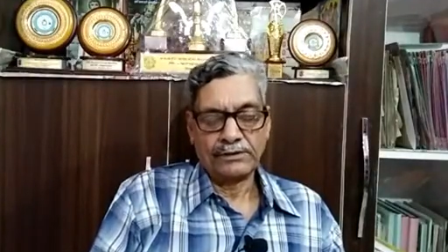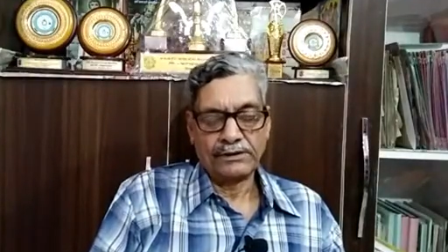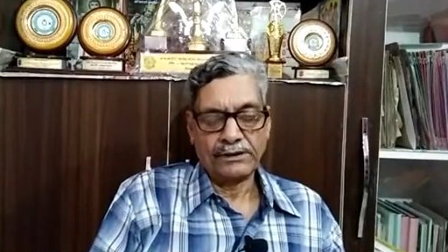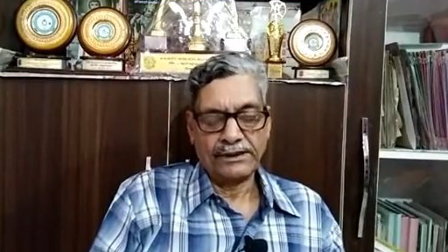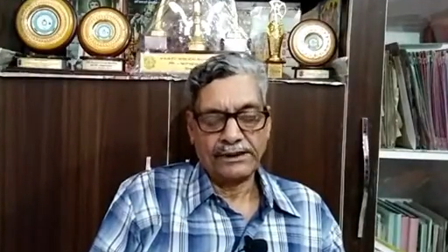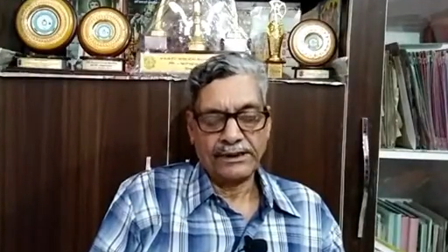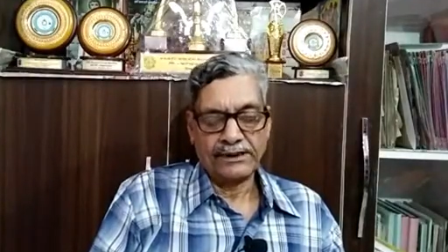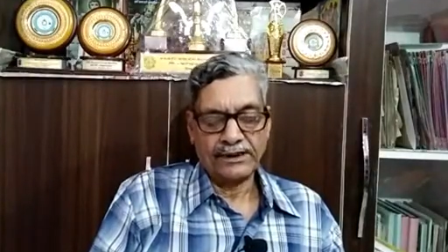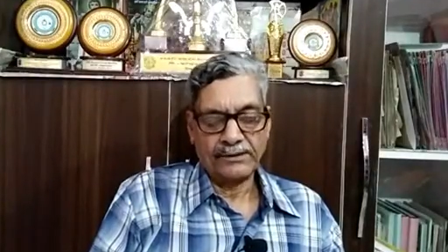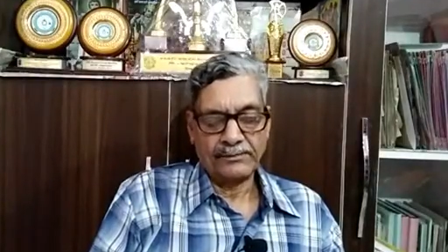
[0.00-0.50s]

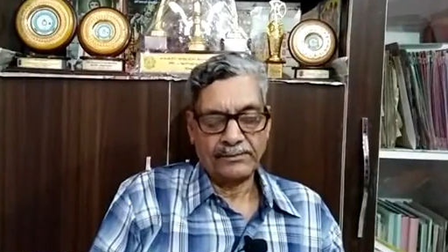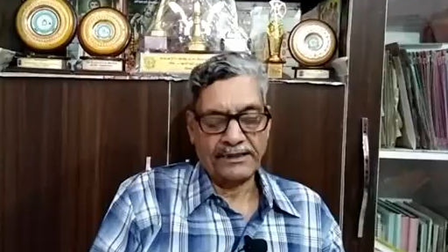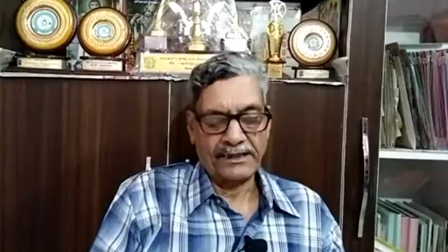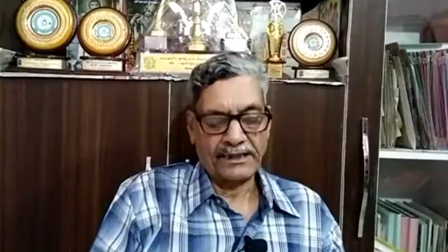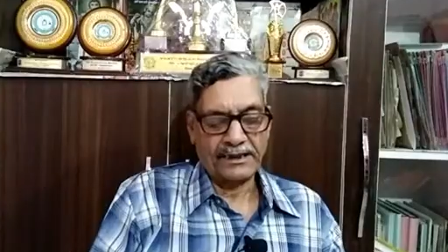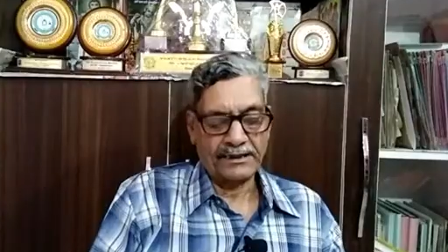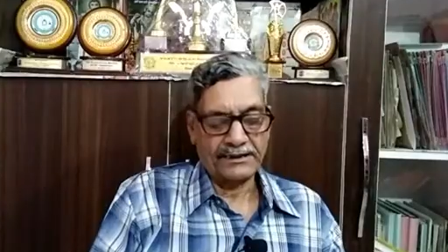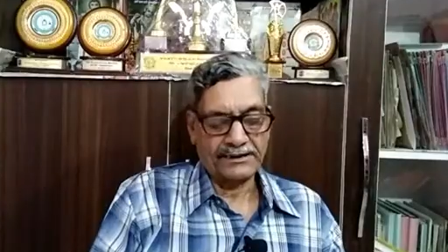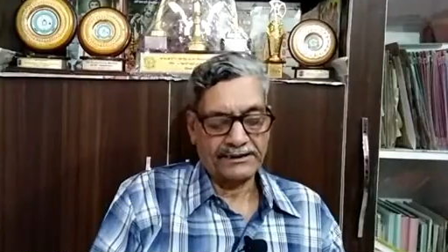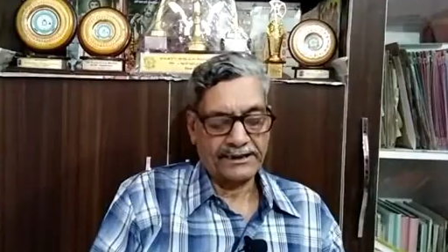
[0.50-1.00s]
एनर्जी पैदा
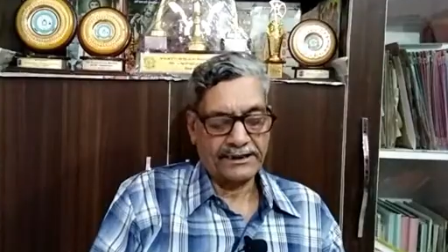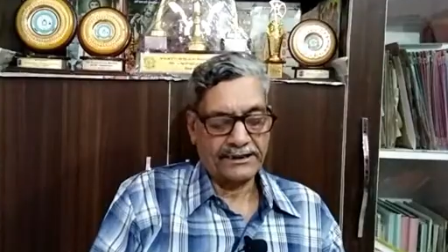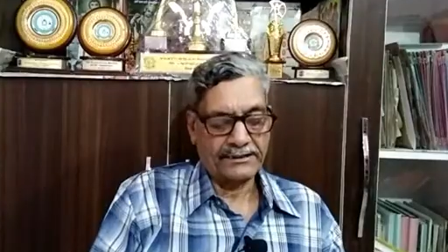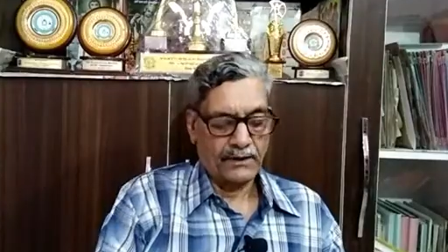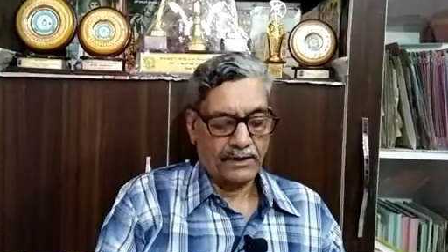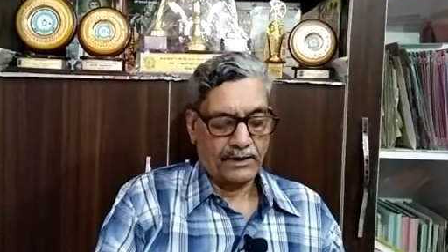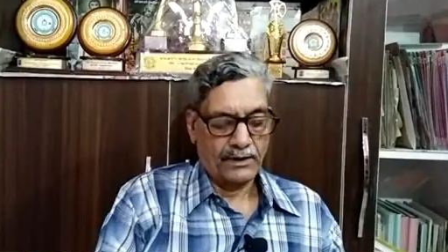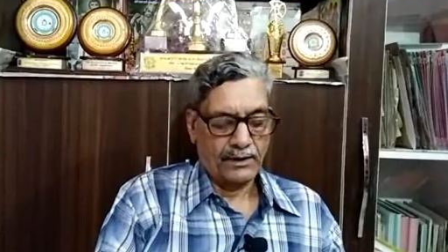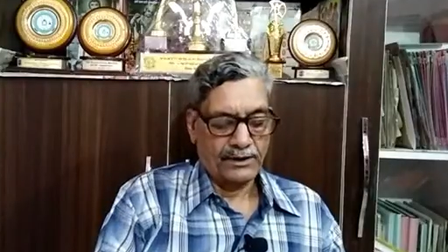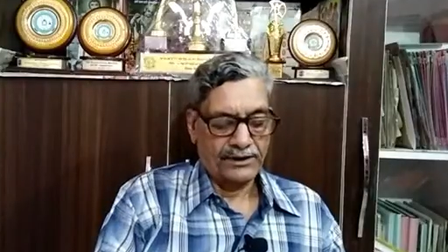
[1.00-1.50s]
करता
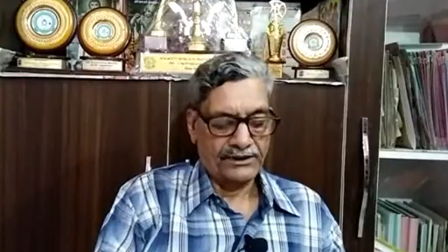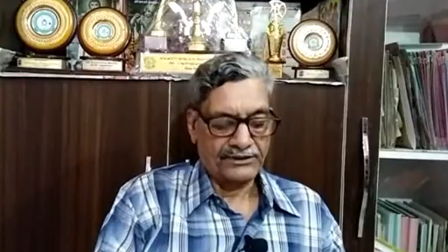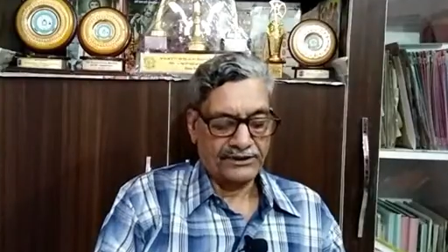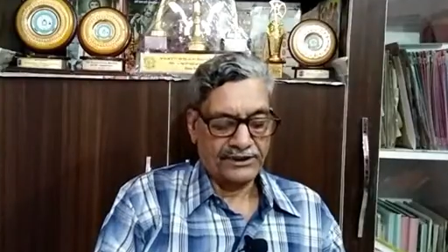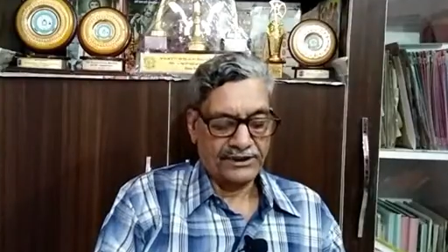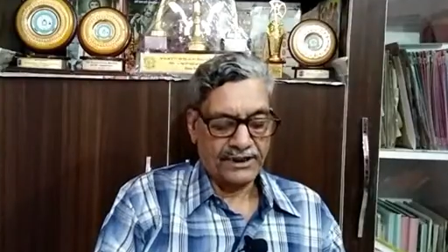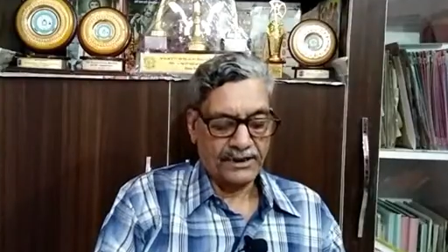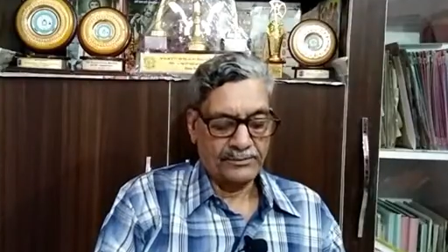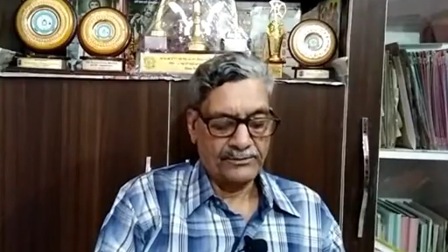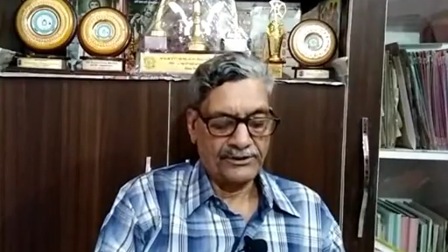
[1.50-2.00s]
है इसकी
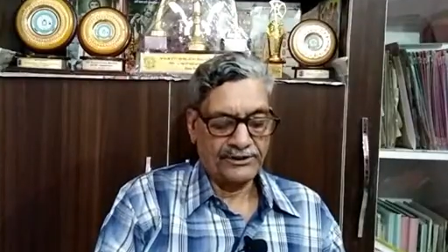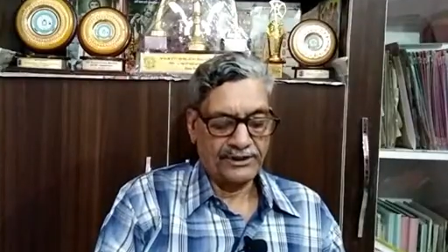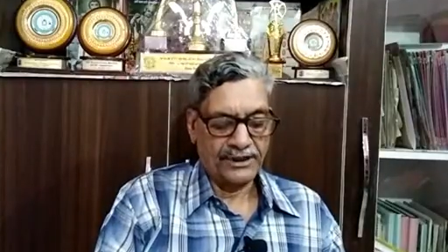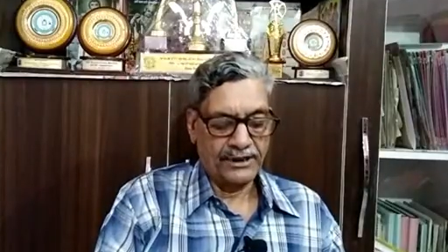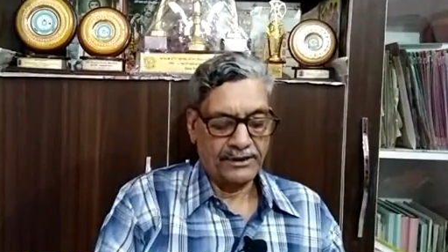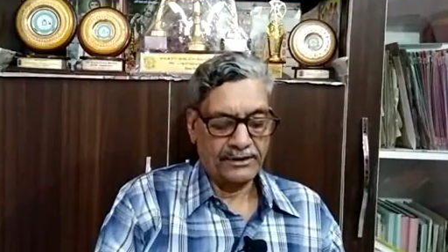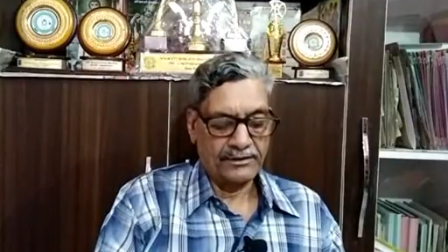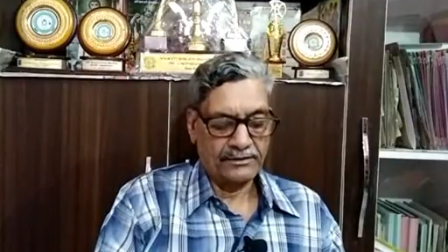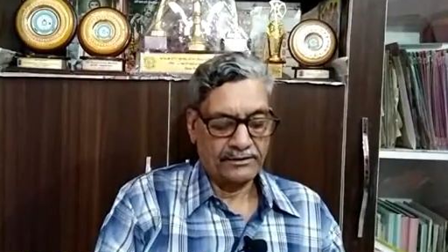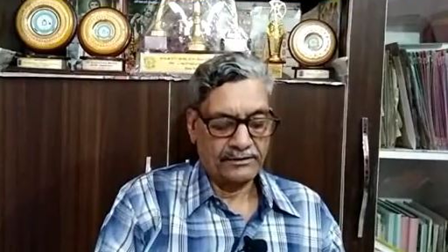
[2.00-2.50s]
कमी से
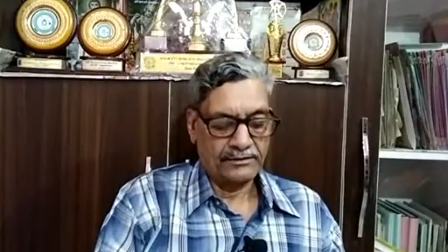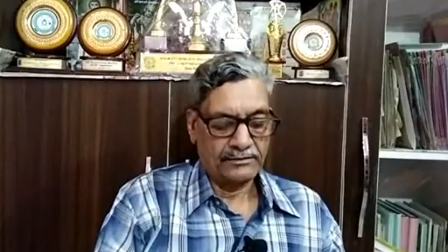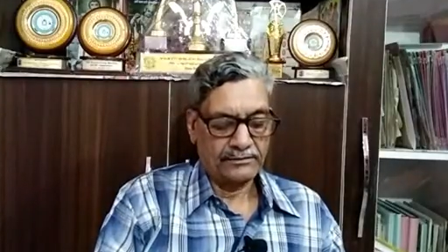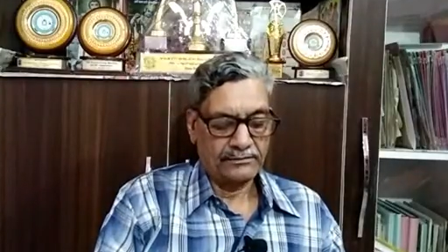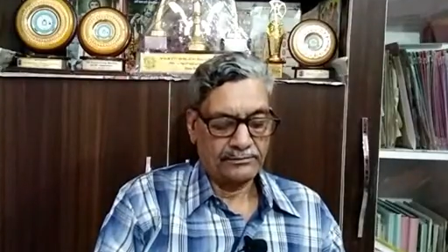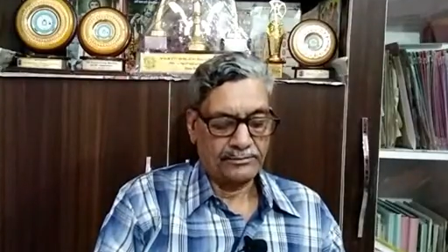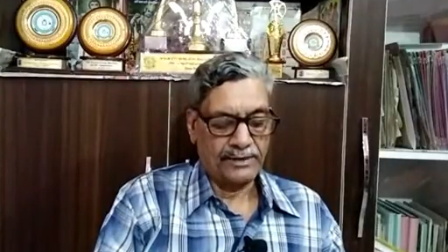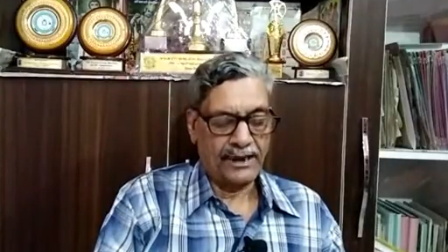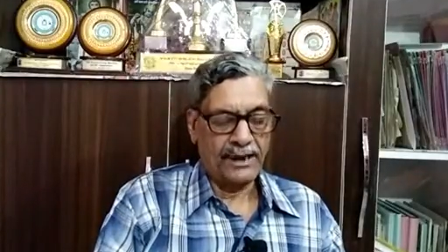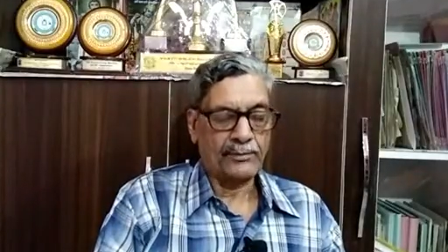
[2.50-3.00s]

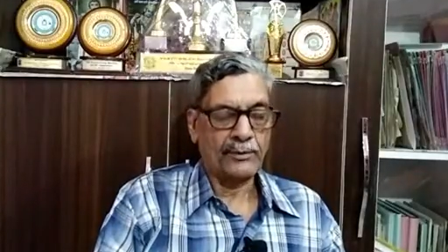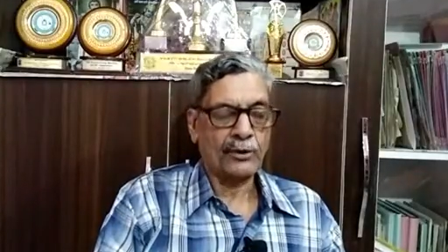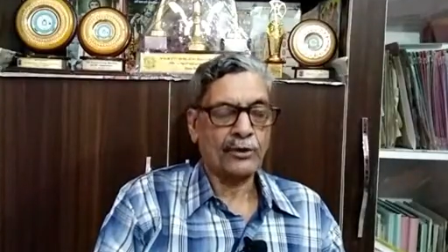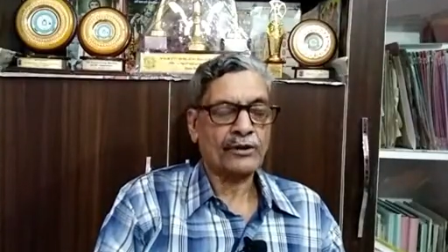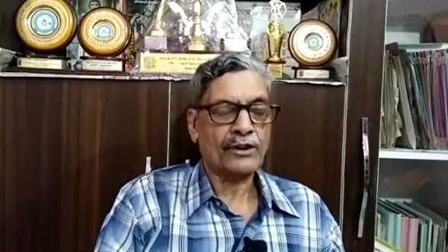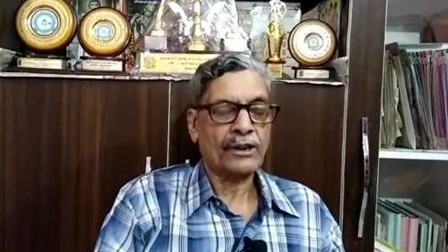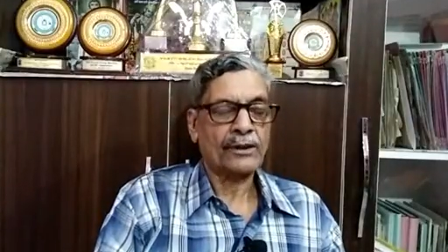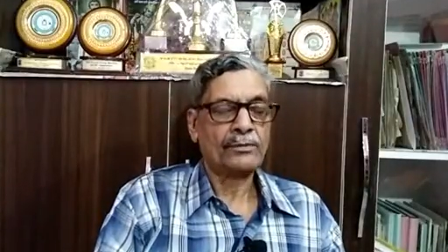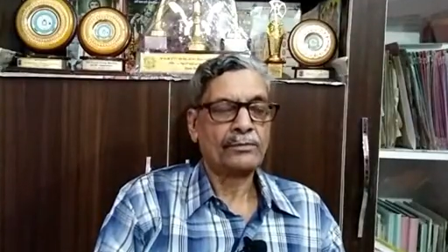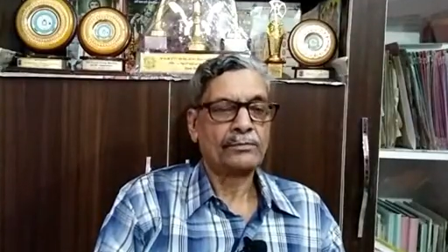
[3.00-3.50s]
फेफड़ों
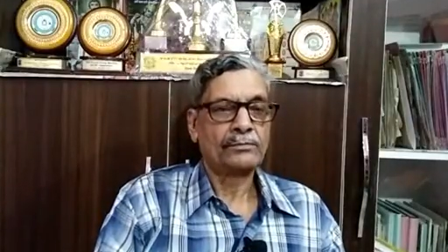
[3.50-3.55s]
के